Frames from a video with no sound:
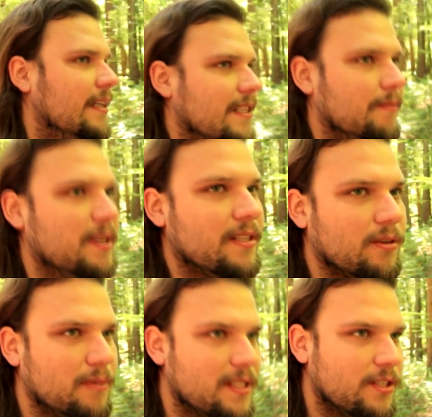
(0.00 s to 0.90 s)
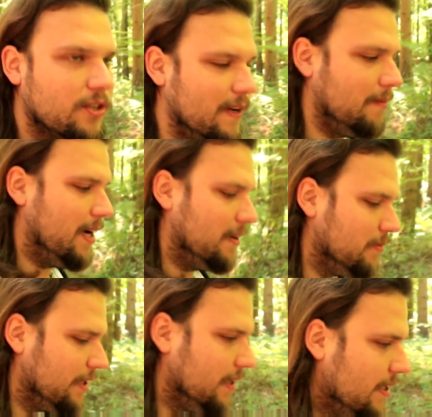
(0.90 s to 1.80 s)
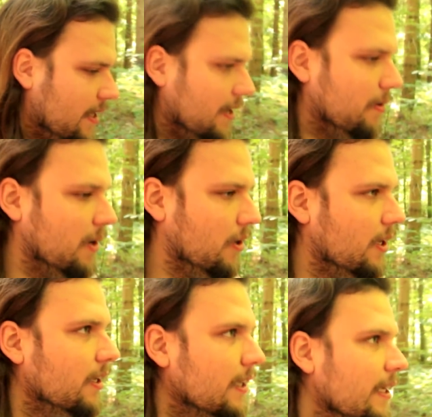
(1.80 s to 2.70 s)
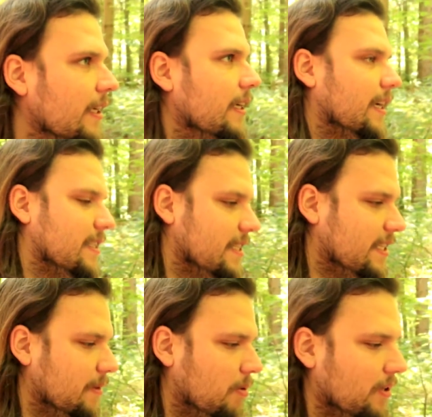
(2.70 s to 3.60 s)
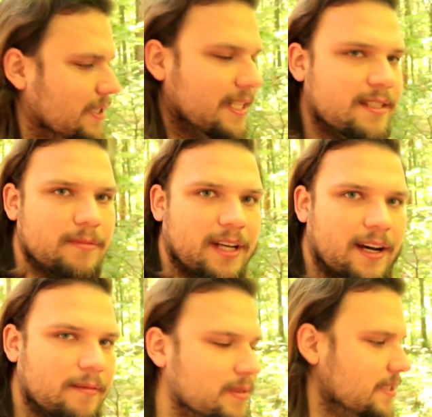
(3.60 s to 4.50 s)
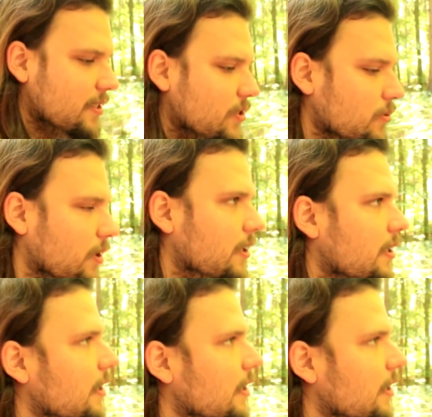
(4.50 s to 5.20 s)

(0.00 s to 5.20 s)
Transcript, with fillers: Deshalb bin ich auch ein bisschen schwer am Atmen. Aber auch an sich, die Pollen setzen mir gerade ein bisschen zu.